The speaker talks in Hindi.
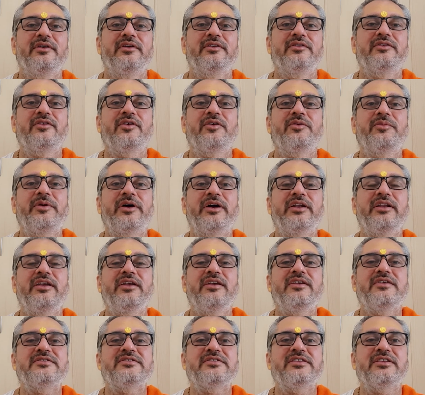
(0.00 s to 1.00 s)
जो
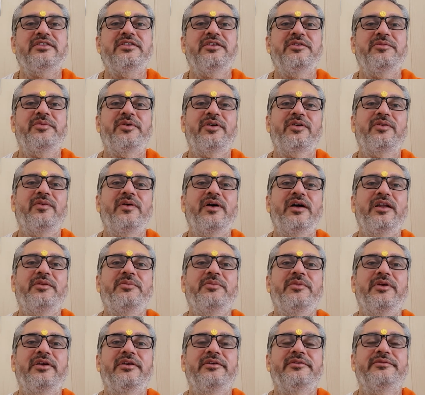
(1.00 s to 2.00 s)
हमारी स्थिति भगवान
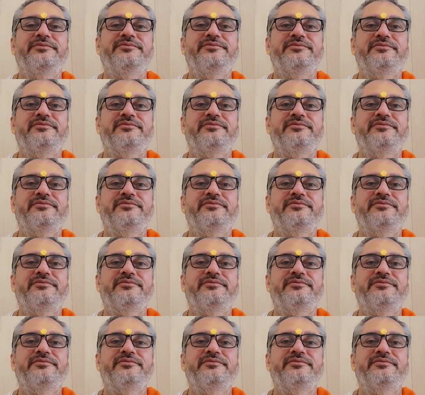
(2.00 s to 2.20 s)
में